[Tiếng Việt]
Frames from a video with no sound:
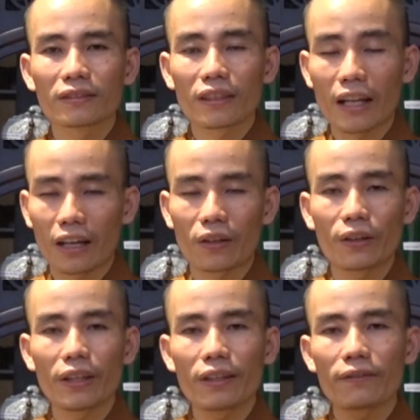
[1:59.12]
cái làn
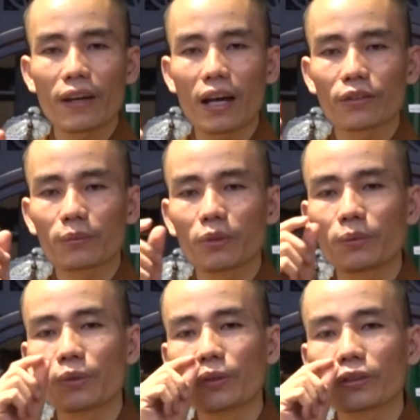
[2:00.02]
khói ấy vào trong
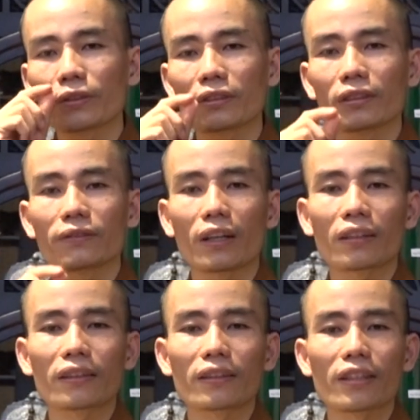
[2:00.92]
lỗ mũi của tượng Phật
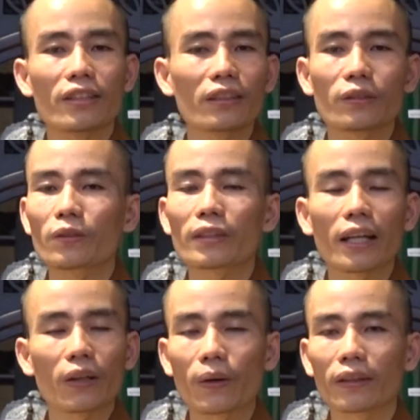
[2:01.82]
duy nhất của cô
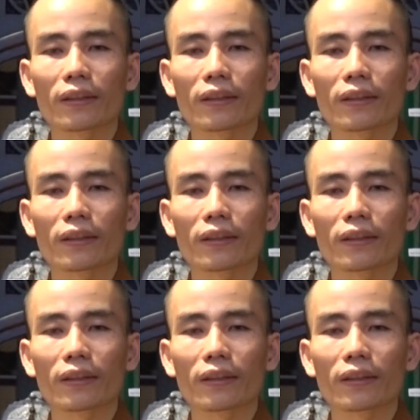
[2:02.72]
ta thôi.